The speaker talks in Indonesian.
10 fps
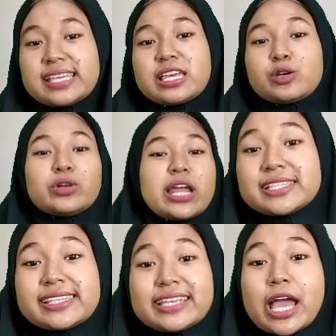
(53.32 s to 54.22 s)
sih? Udah
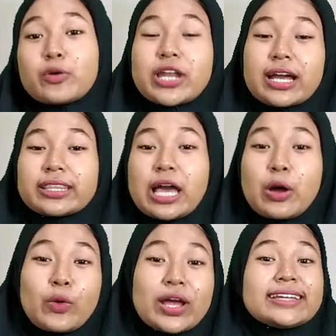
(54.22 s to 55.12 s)
pastinya udah
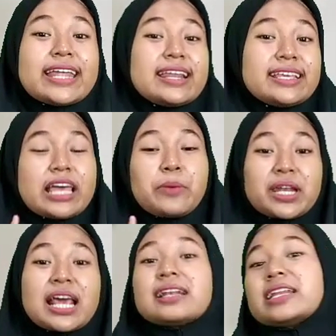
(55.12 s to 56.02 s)
ketahuan dari
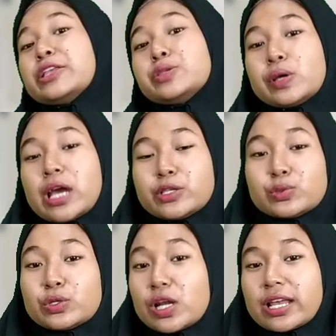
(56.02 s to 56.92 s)
thumbnail dan juga
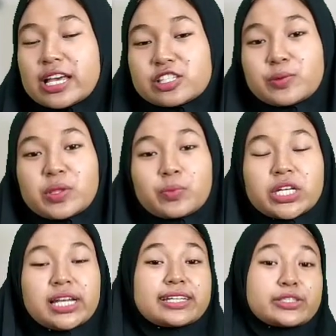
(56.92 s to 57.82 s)
judul ya sobat
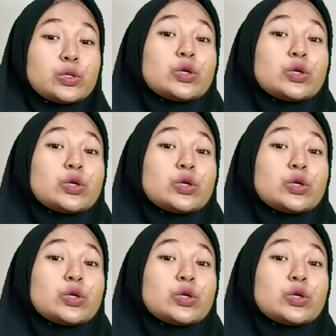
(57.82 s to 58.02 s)
pedilers.